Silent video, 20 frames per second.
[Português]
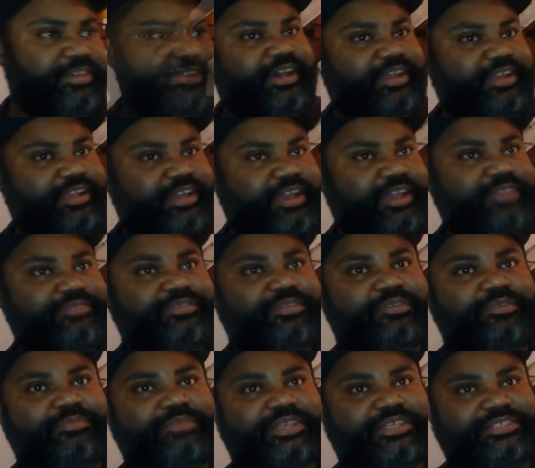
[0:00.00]
A live
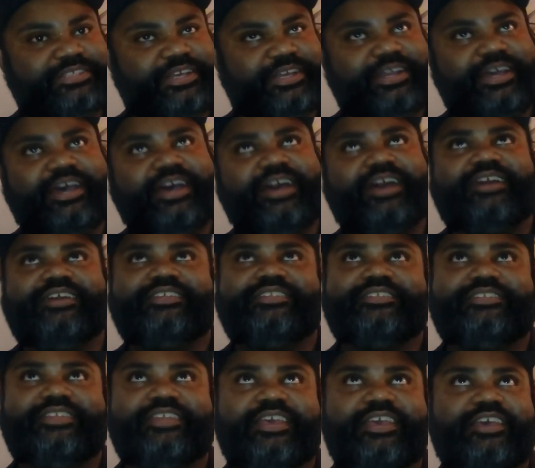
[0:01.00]
começará
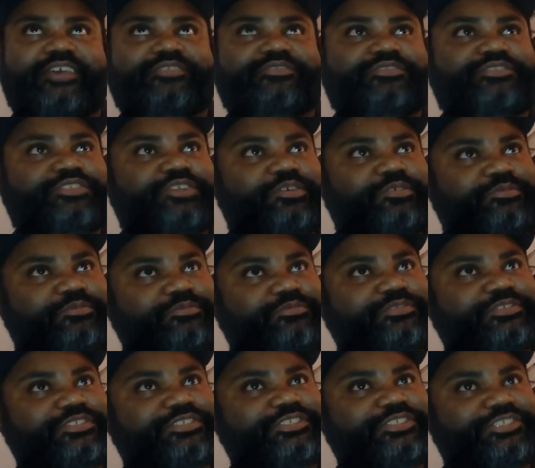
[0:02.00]
dentro de
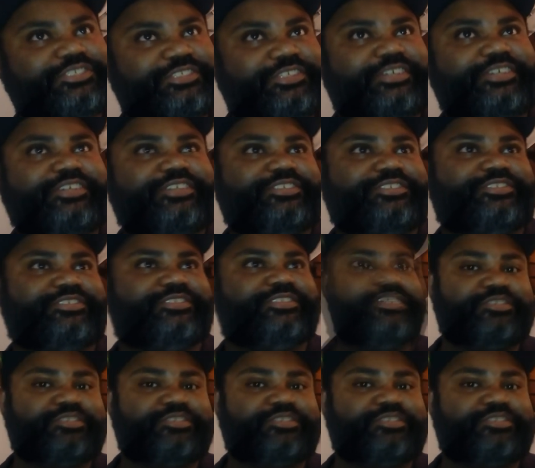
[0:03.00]
alguns instantes.